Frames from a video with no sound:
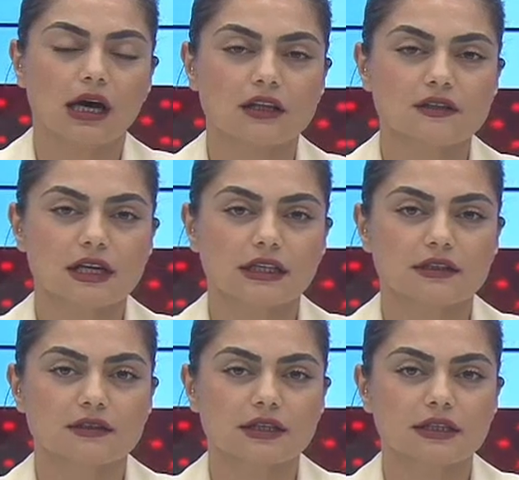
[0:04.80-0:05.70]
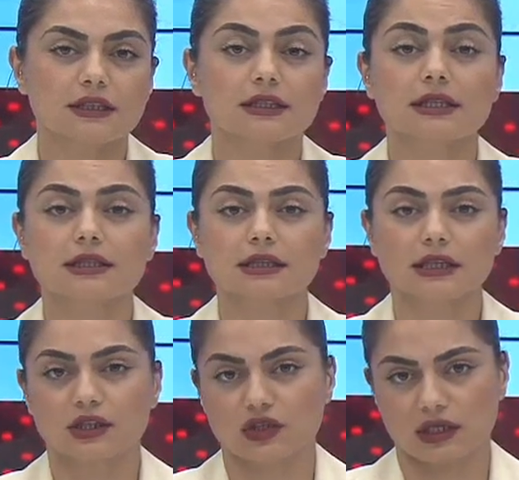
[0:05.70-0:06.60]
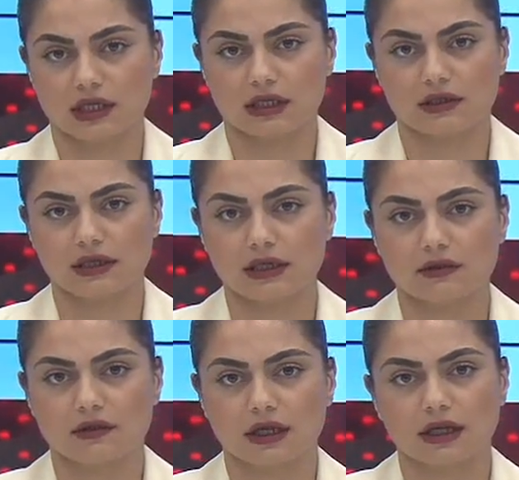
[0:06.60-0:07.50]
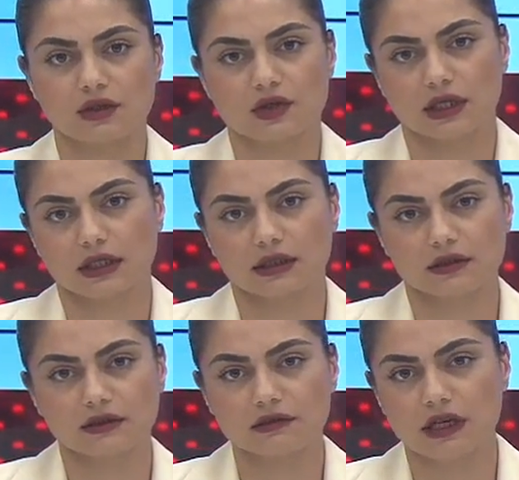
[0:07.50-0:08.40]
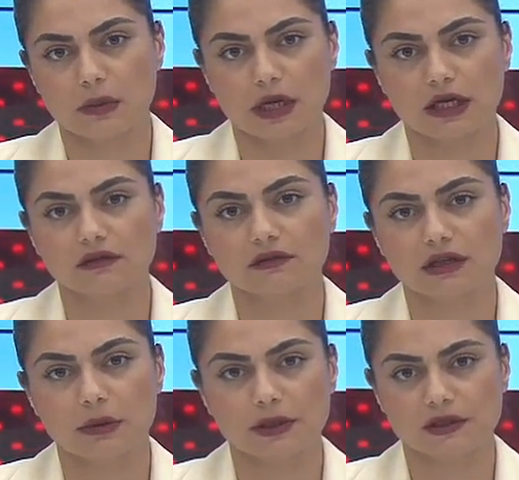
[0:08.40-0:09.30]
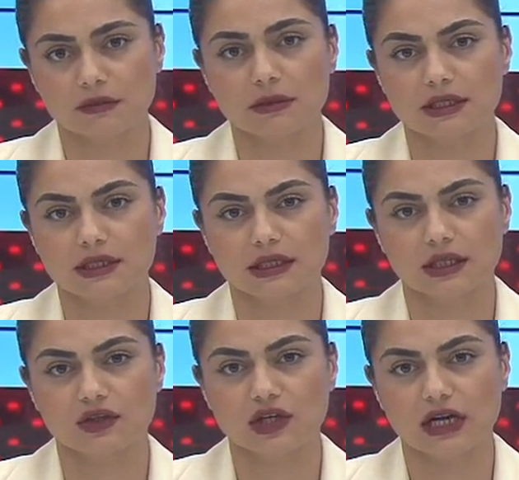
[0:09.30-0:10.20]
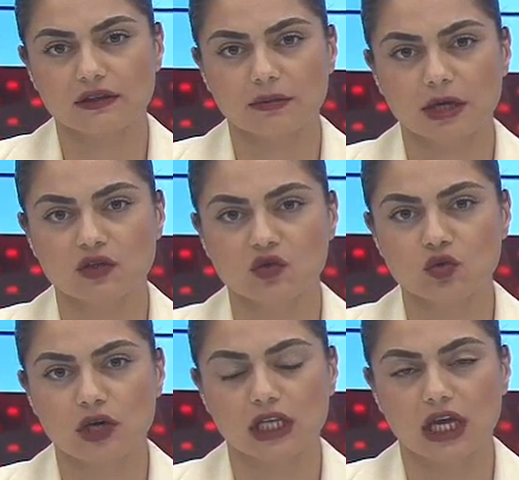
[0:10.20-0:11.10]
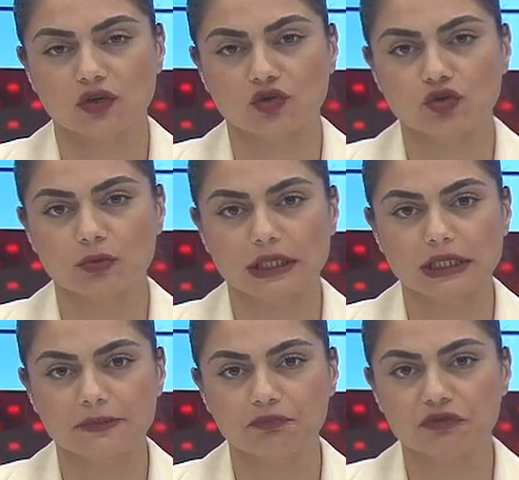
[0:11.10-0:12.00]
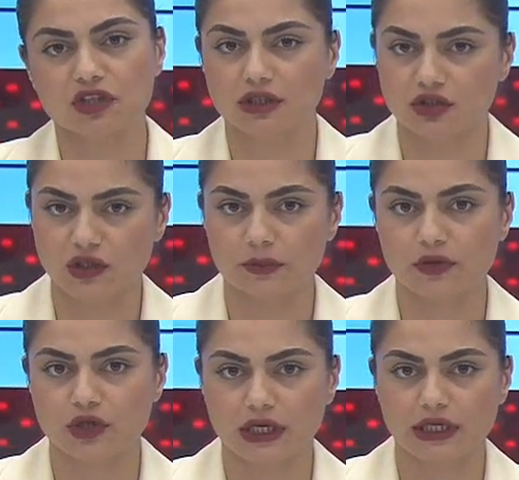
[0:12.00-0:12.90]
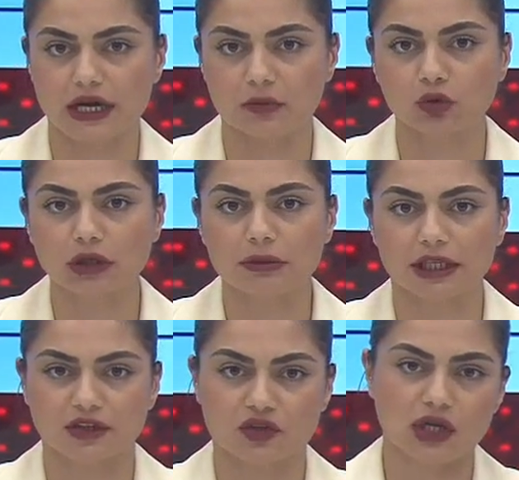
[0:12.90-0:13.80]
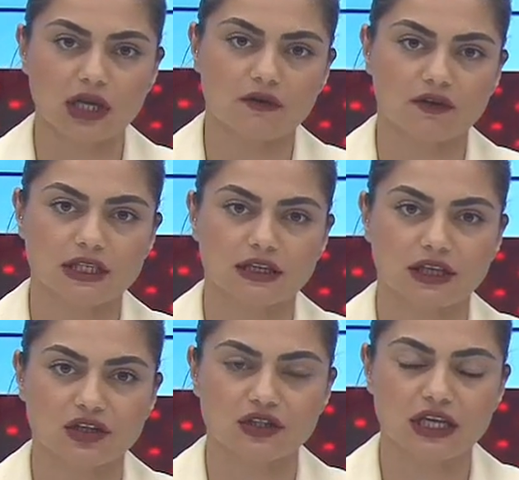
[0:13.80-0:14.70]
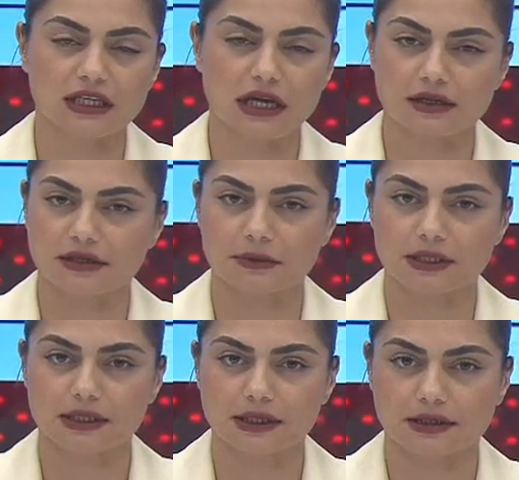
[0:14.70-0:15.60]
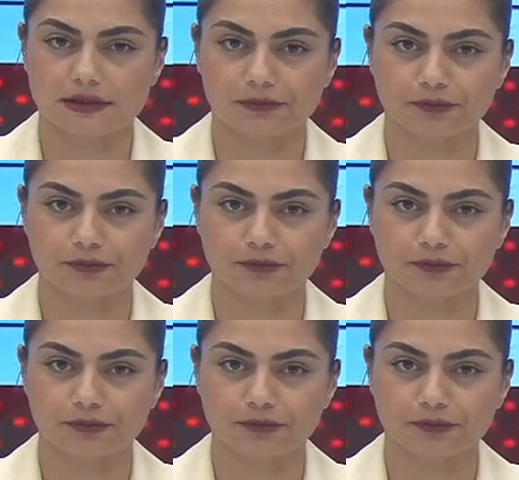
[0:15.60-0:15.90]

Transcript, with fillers: Antalya'da hırsızlık için girdiği drenaj kanalının kapağının kapatılmasıyla içeride mahsur kalan şüpheli çıkış yapacak yer bulamayınca vatandaştan yardım istedi.